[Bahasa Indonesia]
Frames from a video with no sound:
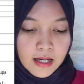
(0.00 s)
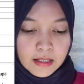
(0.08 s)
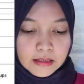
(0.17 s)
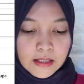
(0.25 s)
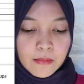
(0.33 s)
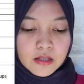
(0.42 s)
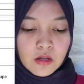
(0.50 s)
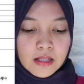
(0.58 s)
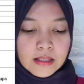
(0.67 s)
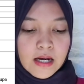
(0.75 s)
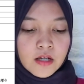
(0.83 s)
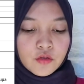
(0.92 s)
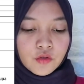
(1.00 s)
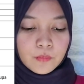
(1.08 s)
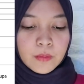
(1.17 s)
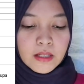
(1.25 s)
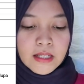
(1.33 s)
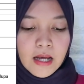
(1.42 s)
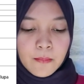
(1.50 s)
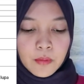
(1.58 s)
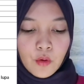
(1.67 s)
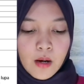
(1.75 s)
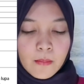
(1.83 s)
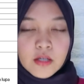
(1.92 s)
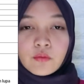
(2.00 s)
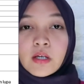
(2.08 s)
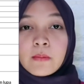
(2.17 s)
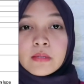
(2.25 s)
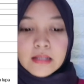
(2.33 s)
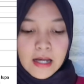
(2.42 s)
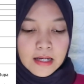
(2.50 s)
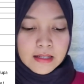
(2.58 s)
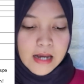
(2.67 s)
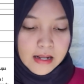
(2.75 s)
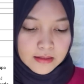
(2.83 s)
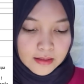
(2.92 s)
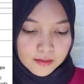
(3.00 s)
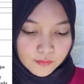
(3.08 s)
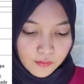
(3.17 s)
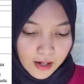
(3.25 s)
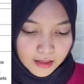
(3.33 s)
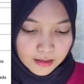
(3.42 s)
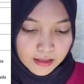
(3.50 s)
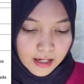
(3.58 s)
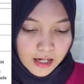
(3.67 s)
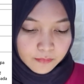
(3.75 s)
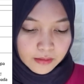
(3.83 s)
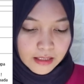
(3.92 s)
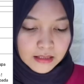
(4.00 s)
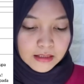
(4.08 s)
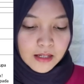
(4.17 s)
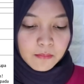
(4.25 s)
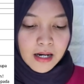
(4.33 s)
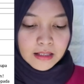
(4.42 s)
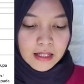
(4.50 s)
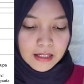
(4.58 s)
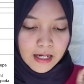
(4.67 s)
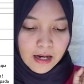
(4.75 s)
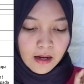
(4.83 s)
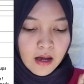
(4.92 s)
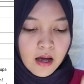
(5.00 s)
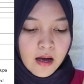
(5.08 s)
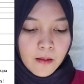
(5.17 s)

ditambah sholat tahajud, pilih yang peluang masuknya besar dan sesuai dengan minat dan bakat kalian.